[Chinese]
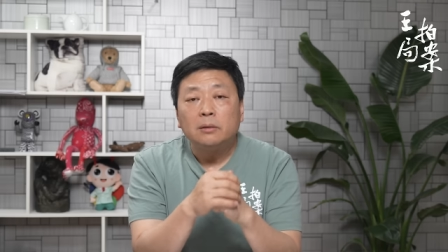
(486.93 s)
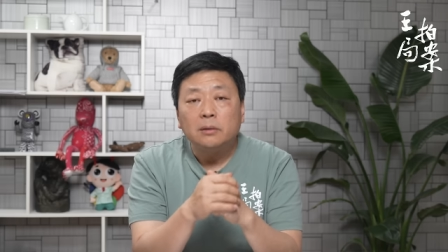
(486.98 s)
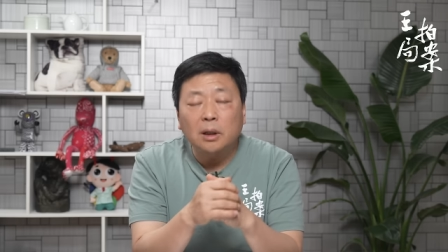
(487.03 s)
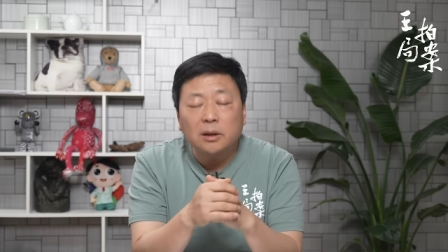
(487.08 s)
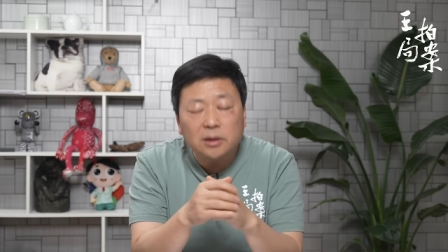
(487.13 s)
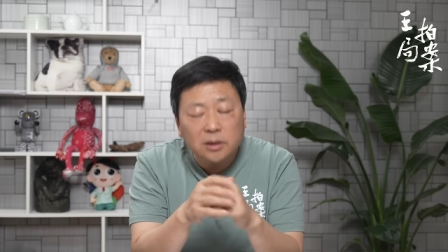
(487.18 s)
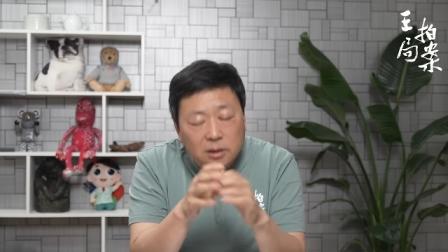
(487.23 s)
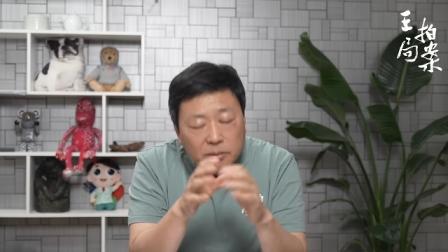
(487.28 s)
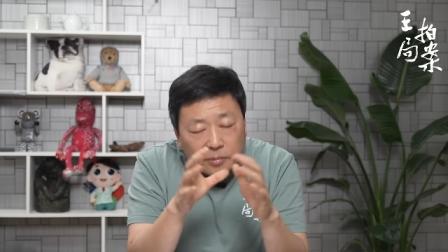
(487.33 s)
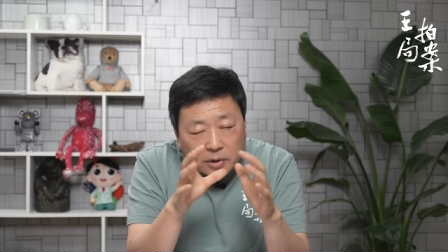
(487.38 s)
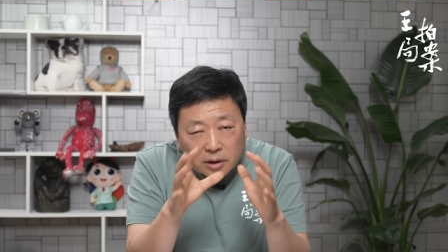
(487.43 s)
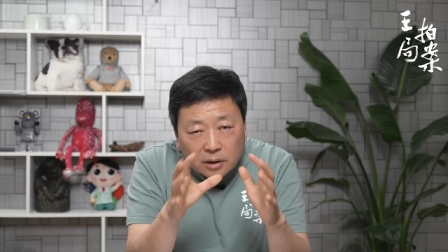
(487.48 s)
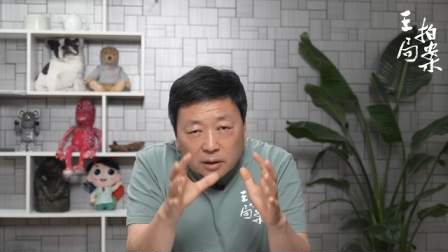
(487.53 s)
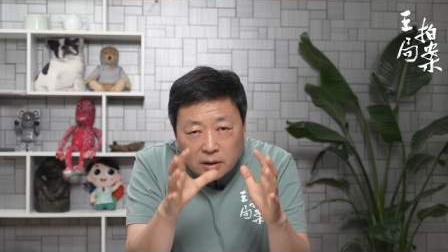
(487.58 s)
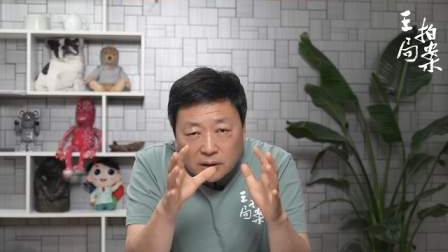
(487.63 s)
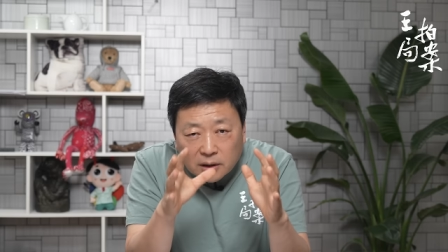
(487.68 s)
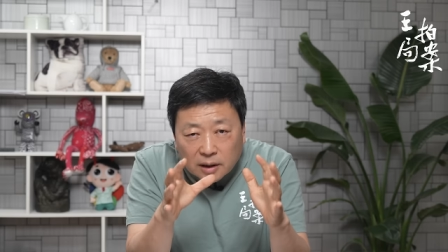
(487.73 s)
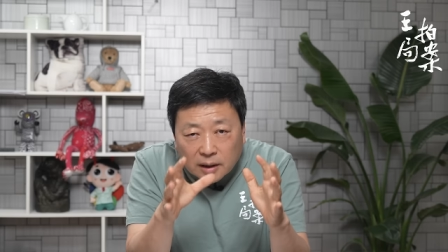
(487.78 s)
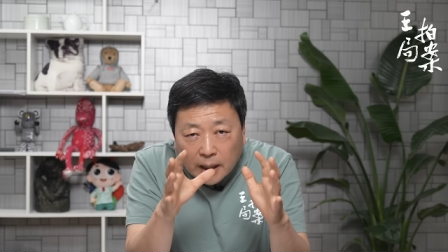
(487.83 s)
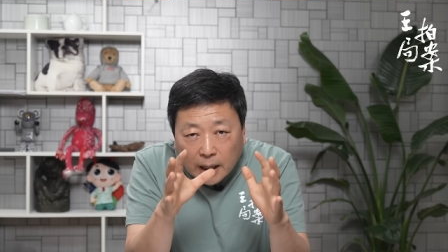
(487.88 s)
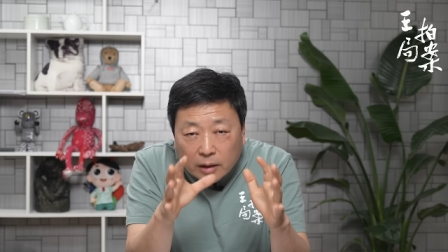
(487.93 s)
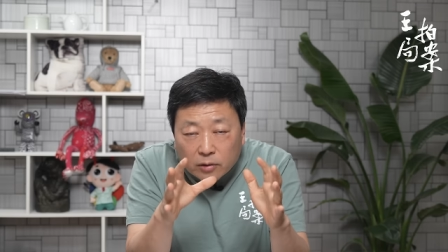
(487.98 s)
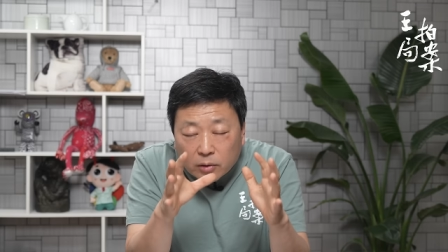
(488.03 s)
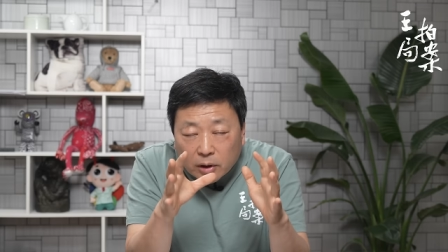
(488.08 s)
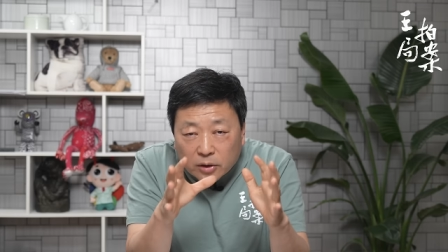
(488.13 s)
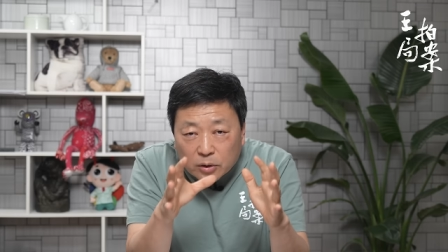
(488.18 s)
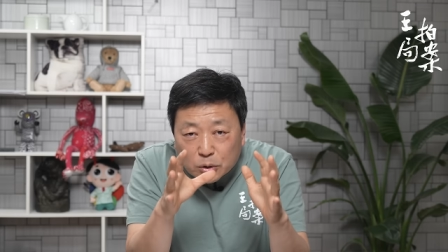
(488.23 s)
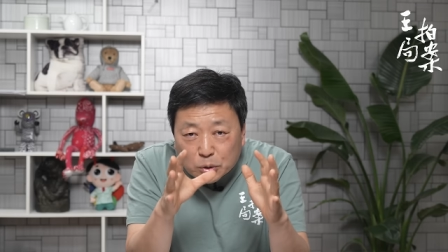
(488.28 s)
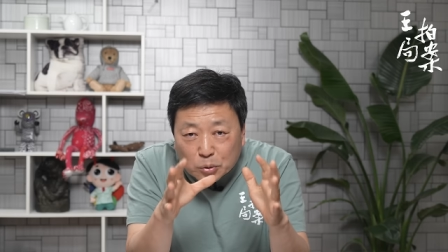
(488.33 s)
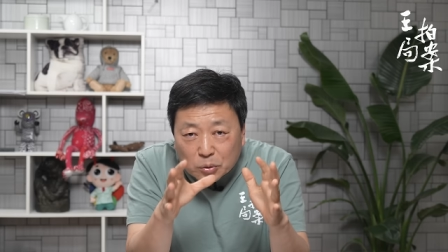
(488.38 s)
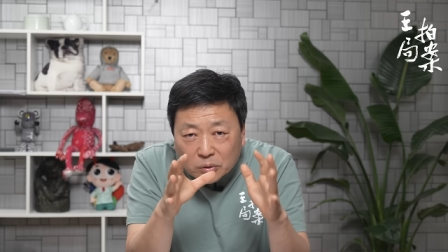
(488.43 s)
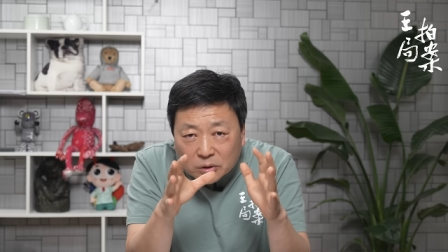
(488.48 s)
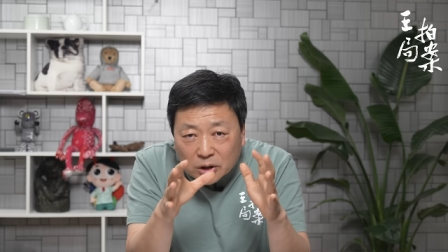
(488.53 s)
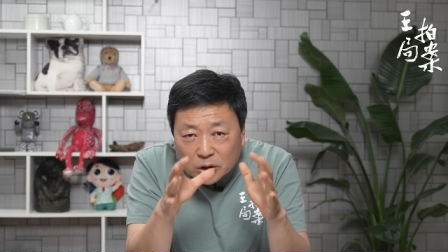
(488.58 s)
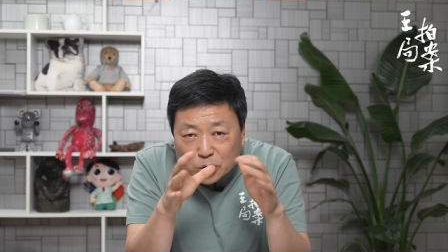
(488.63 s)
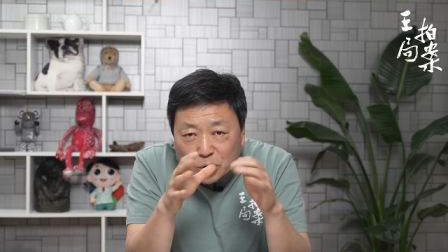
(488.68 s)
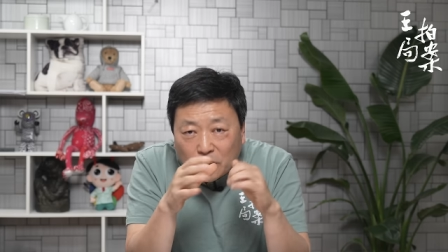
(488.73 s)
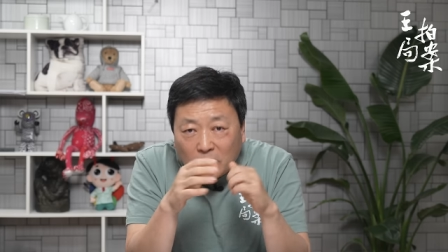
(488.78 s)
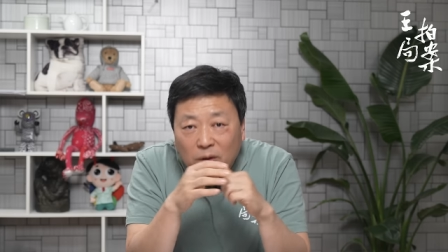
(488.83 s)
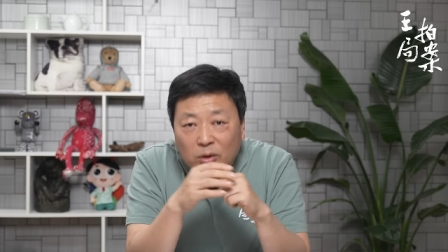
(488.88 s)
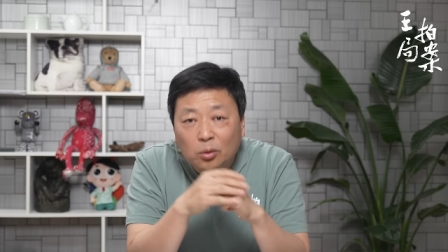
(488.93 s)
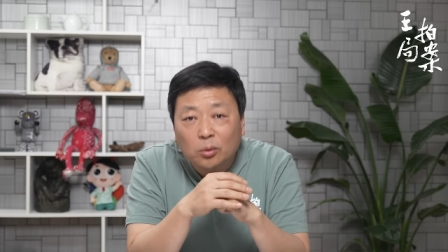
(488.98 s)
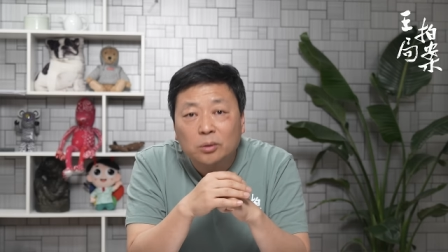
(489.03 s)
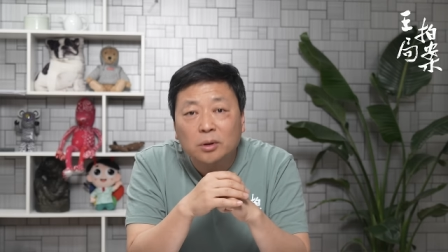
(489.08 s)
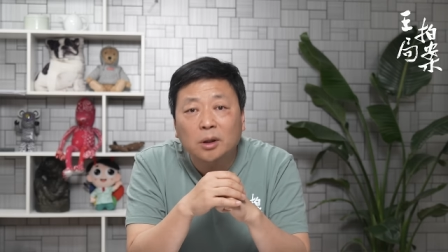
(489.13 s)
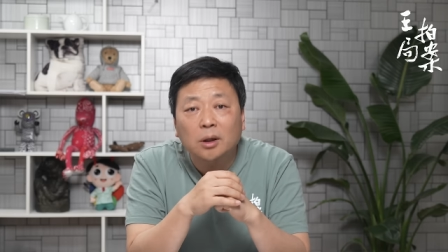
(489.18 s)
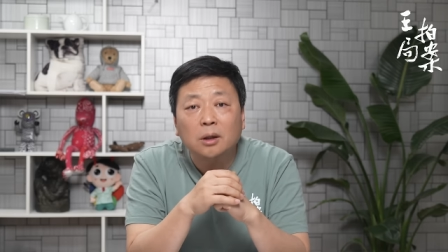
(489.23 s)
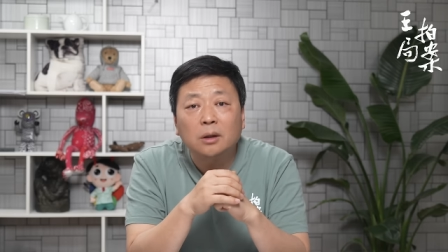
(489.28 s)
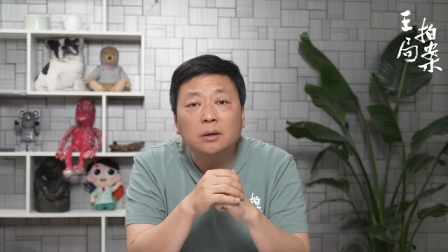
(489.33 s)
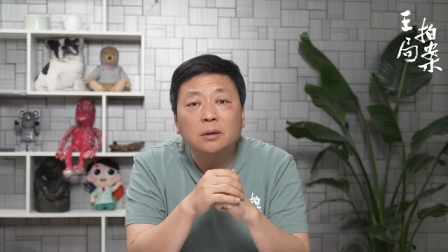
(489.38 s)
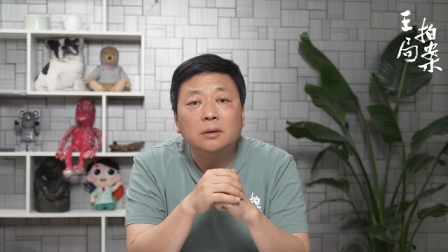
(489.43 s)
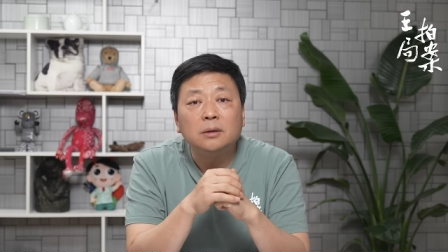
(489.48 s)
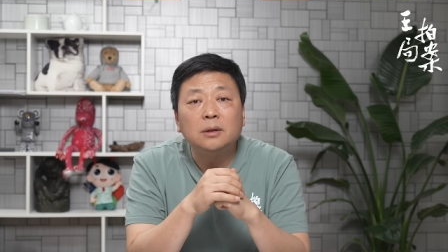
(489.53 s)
他基本上是来源于中国的传统的